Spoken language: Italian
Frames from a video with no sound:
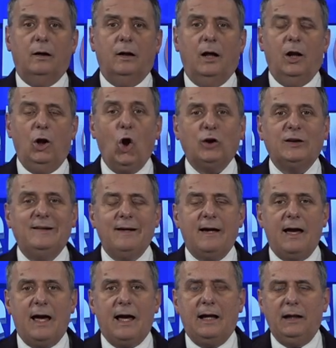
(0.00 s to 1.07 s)

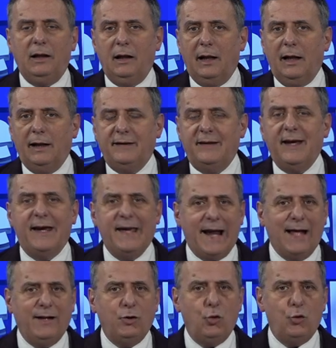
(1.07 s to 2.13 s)
Lotta al
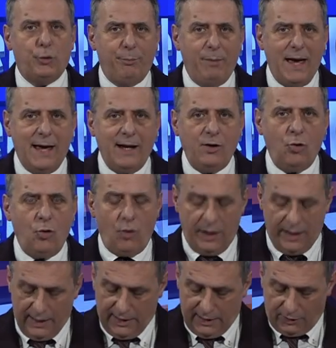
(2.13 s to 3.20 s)
degrado urbano
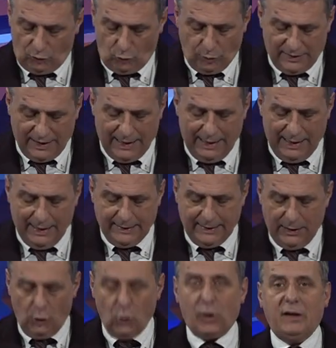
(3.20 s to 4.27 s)
e tutela
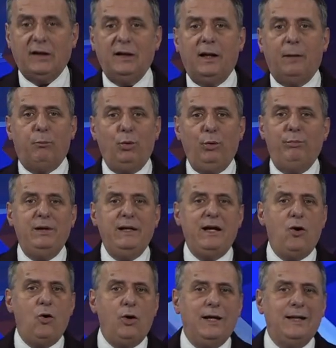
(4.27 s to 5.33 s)
dell'ordine
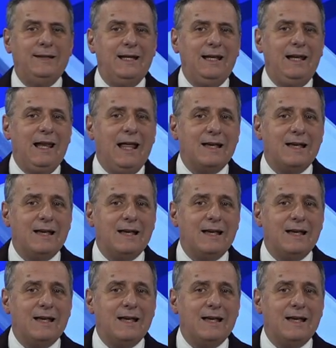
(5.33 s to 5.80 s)
pubblico e della